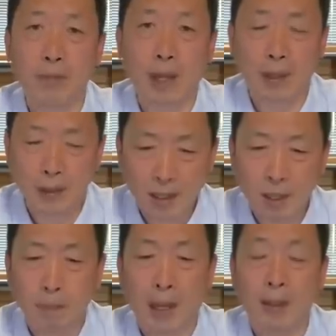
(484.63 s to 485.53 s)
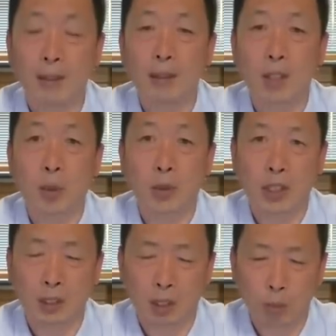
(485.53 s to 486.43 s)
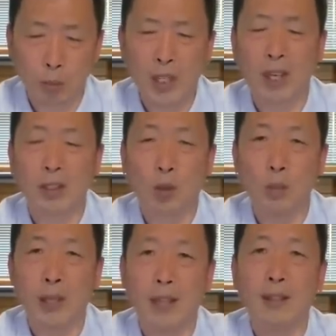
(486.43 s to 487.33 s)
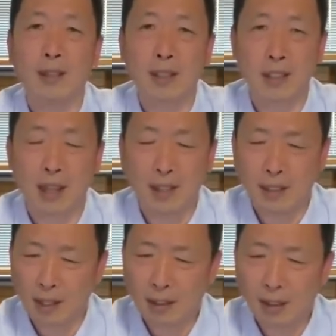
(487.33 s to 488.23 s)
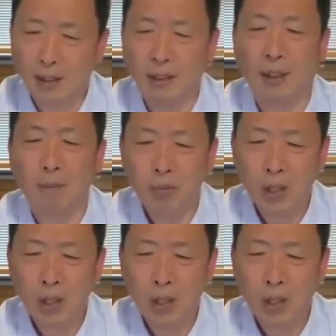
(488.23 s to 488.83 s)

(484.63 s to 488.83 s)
他基本就是个无业游民、闲人一个。